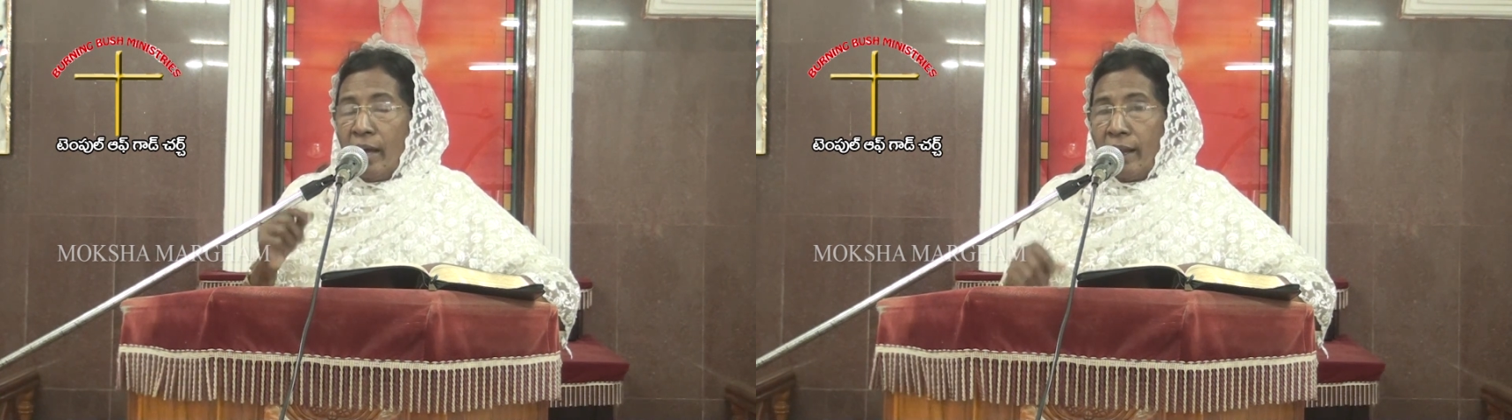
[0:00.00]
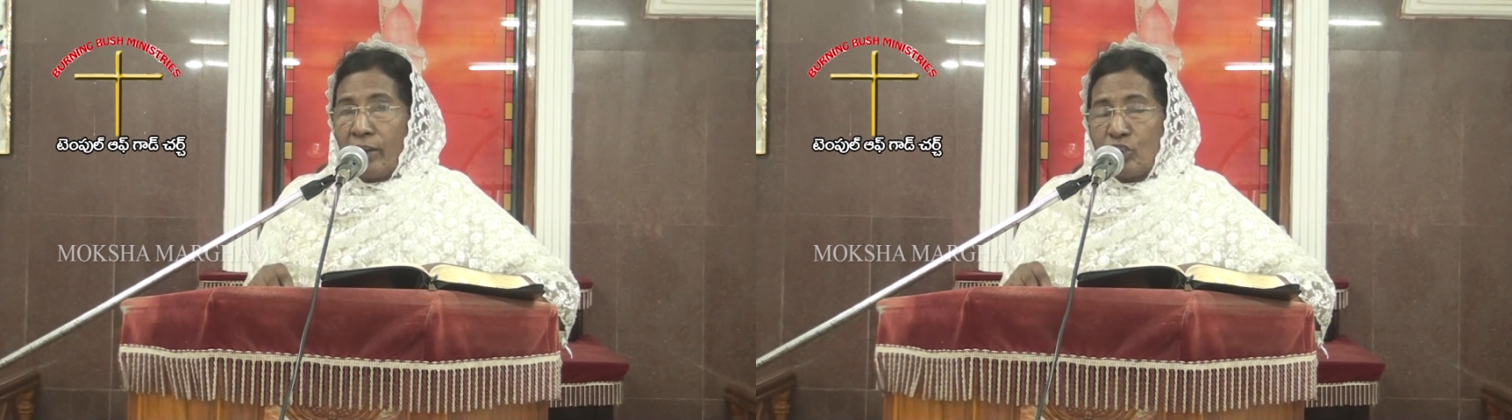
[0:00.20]

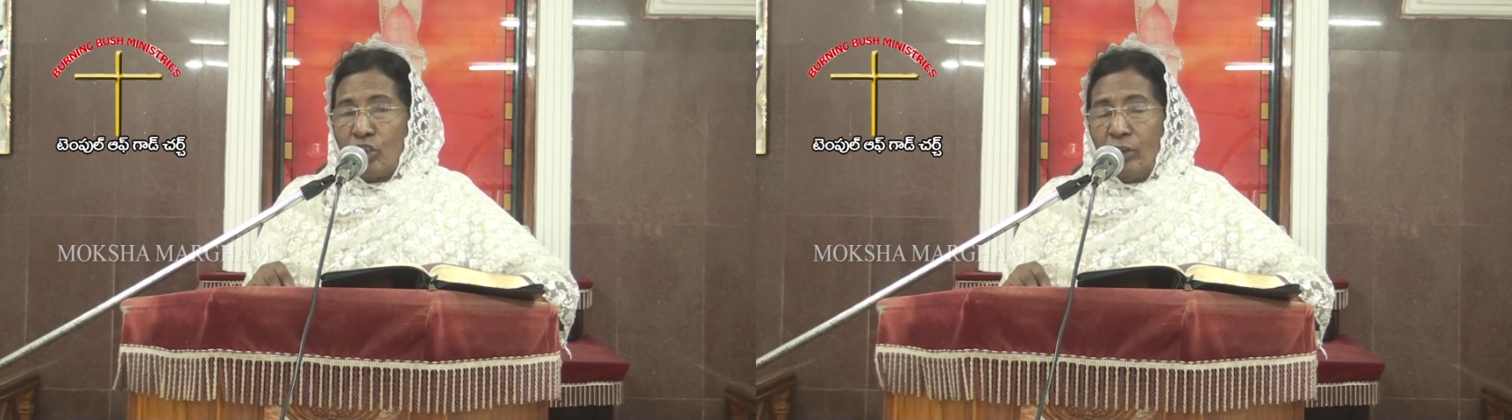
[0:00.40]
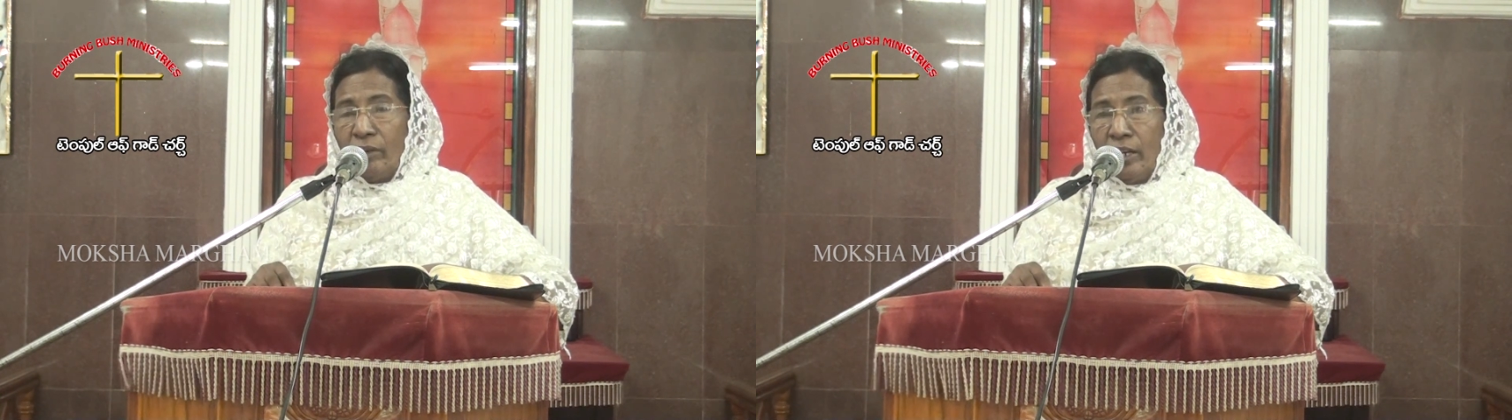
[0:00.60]

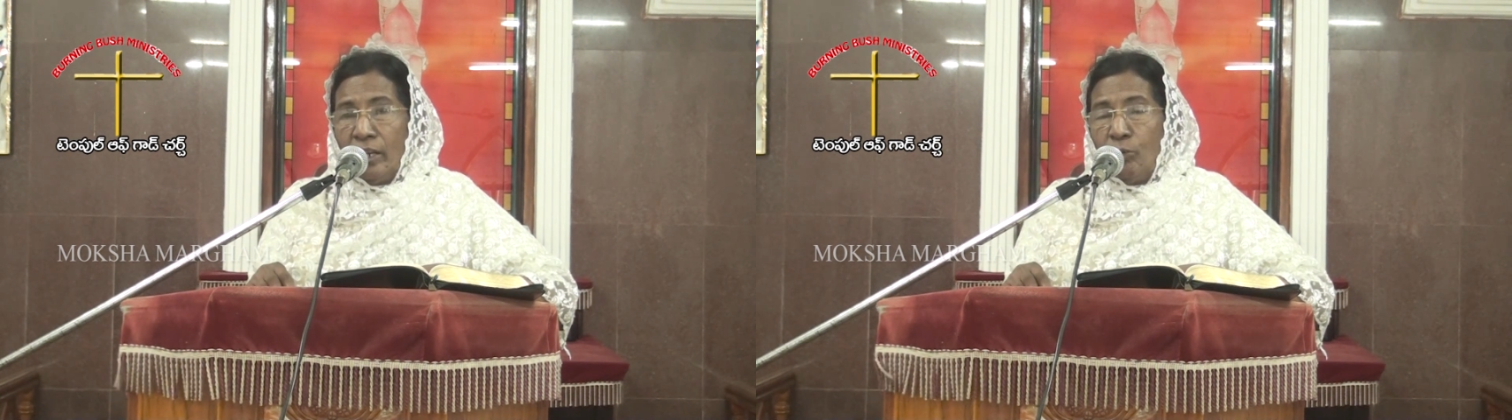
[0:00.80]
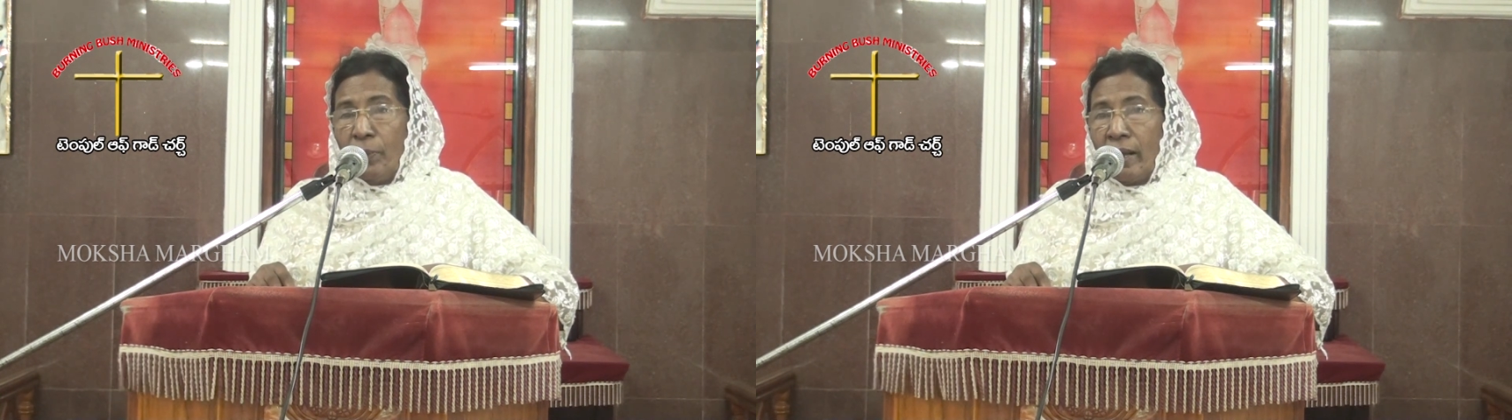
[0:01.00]
రక్షకుడు అని
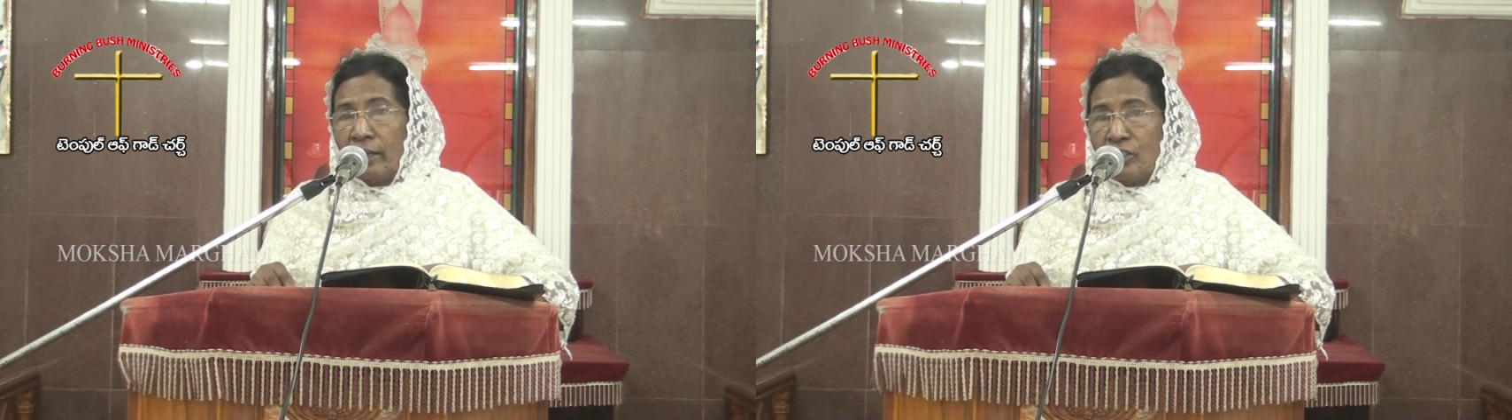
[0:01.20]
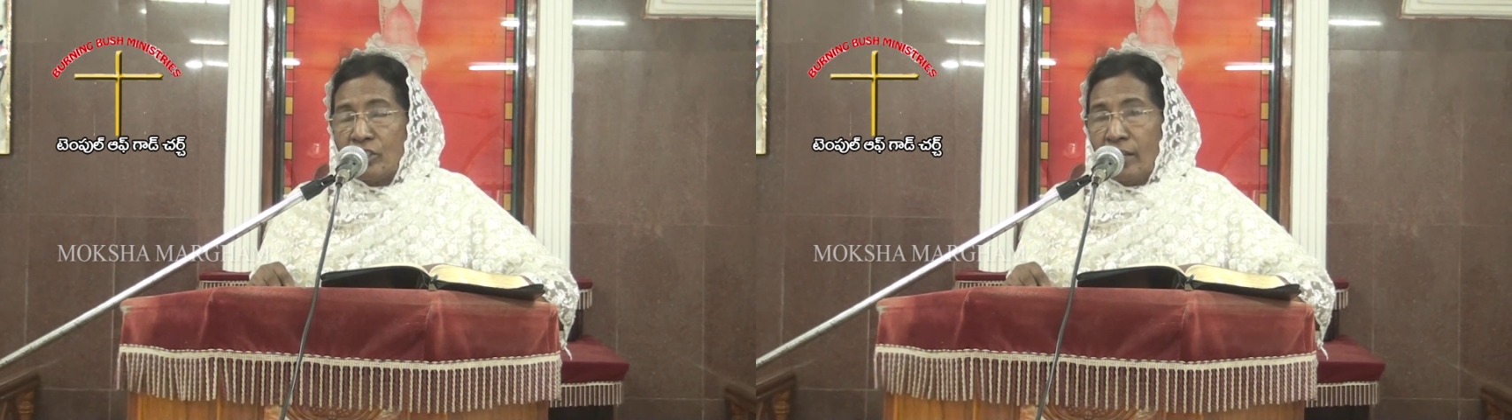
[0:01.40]
నువ్వు
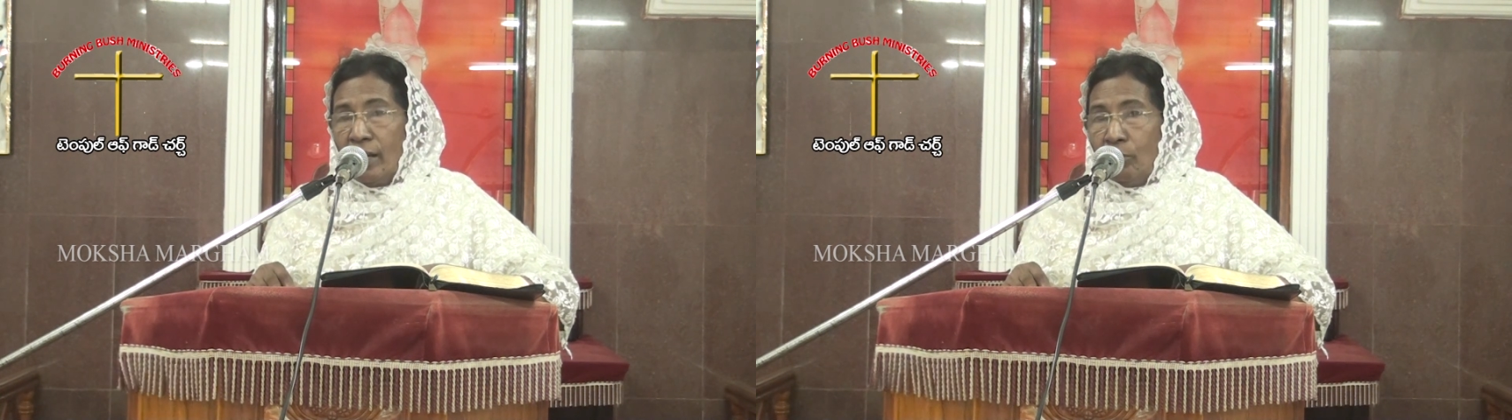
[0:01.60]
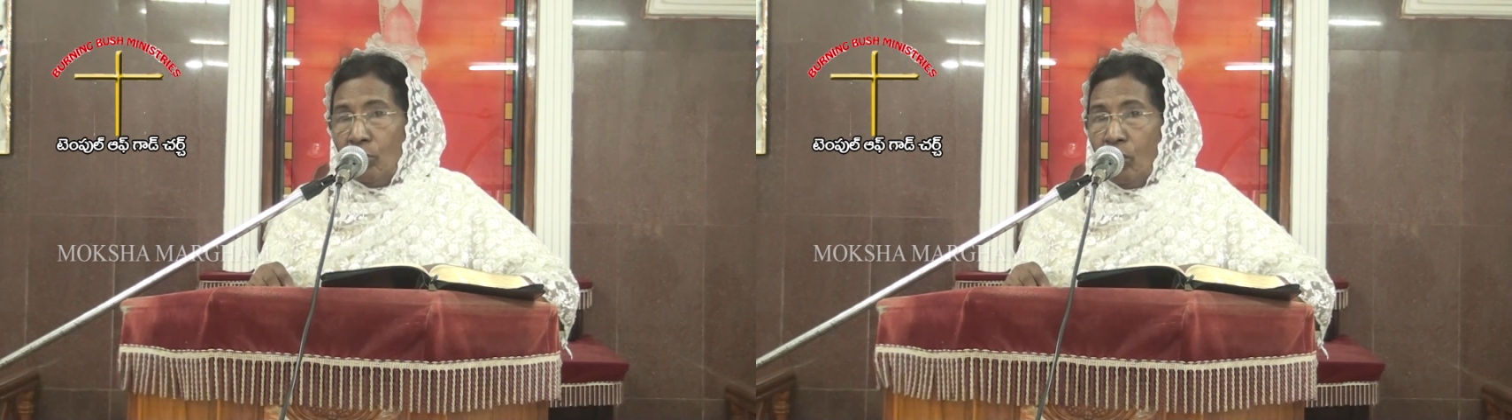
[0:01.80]

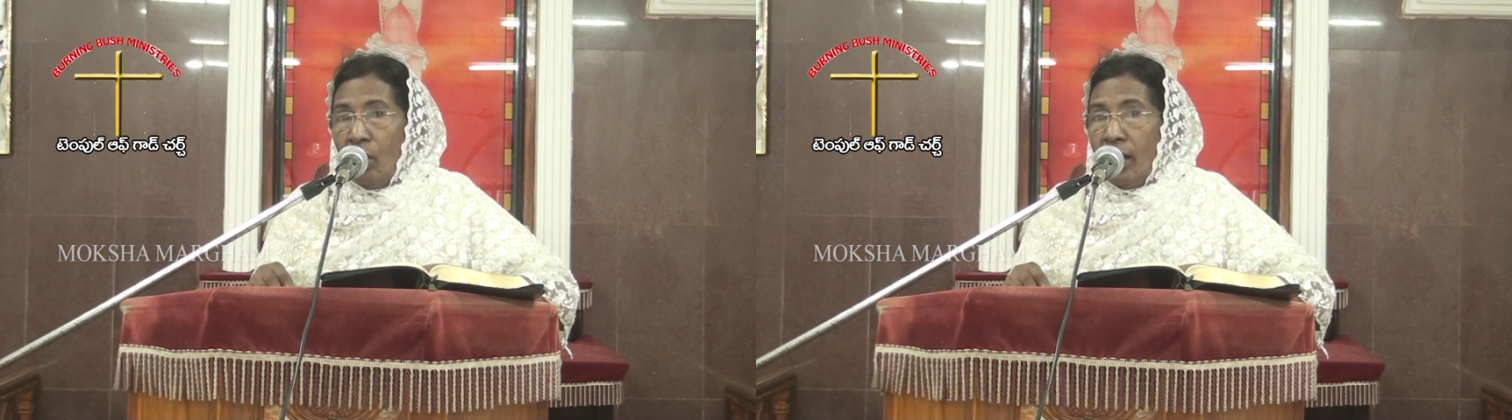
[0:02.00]
ప్రకటించగలవు